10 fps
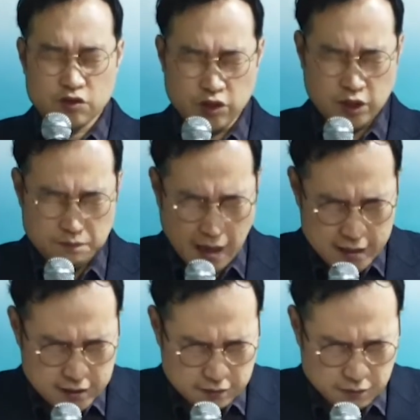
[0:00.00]
주님
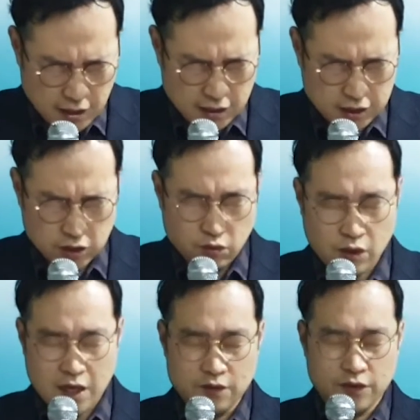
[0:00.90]
말씀과 기도
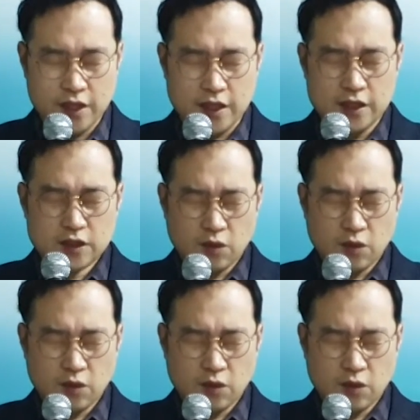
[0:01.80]
가운데